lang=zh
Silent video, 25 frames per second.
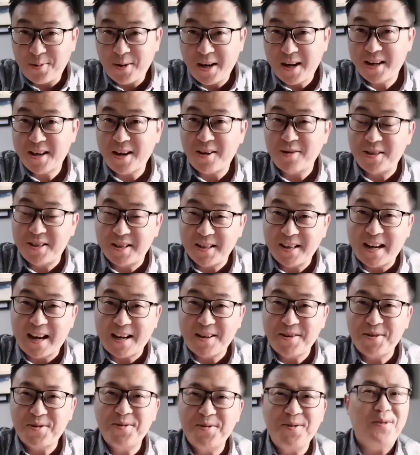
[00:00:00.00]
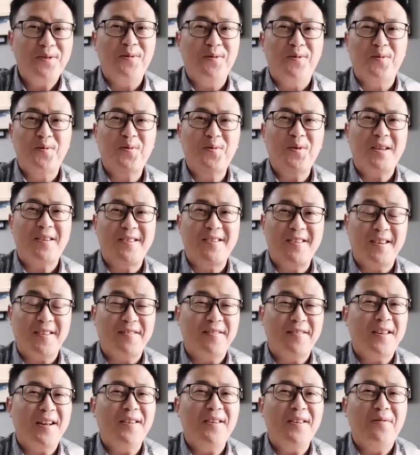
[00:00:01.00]
欢迎来到哲涵说，用最简
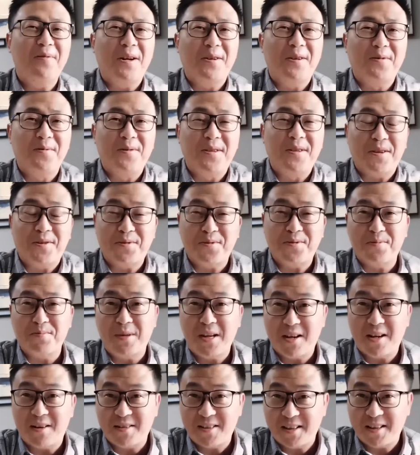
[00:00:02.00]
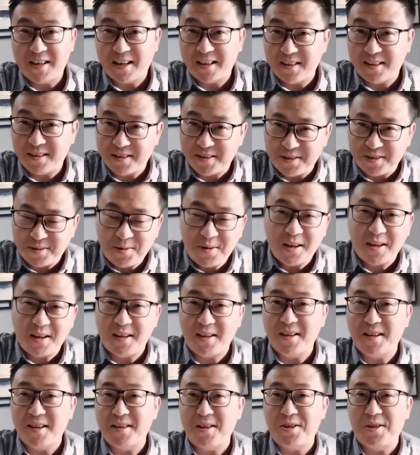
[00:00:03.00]
单的话术讲述民谣吉他以及乐
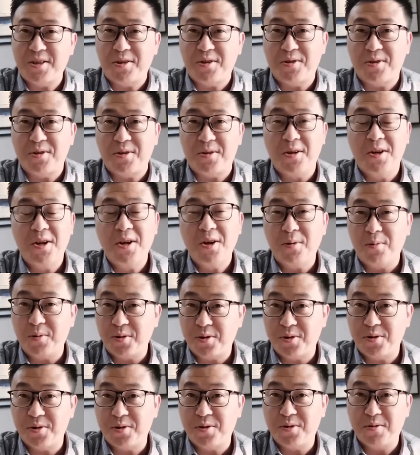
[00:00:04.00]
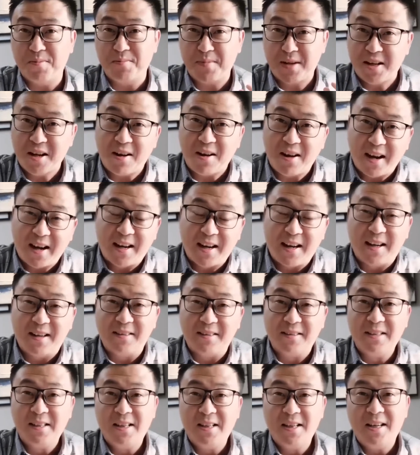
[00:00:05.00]
理的那些事。我是民谣海浪。
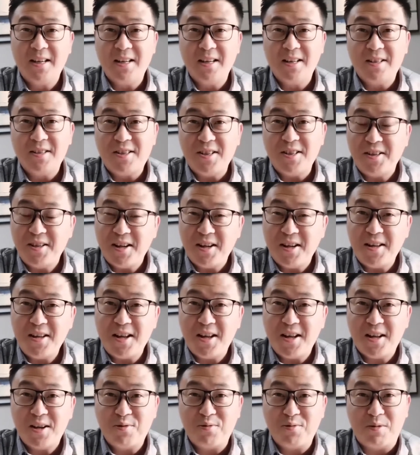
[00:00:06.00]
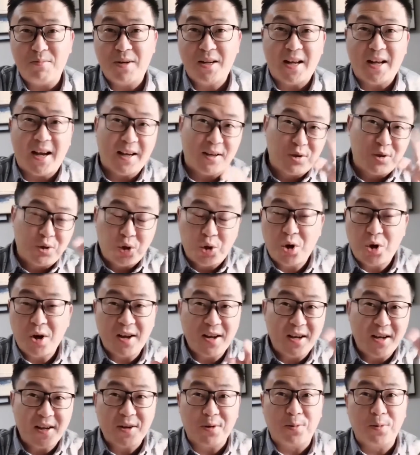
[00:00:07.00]
今天呢，我们来圈
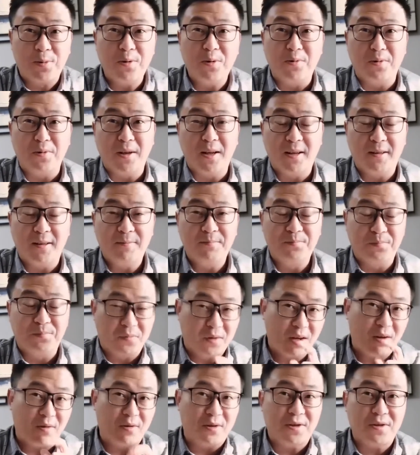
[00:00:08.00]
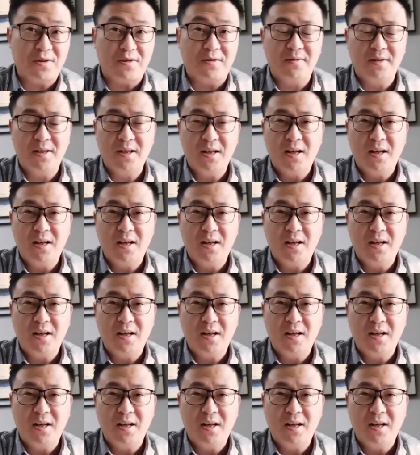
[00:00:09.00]
个有用的钥匙。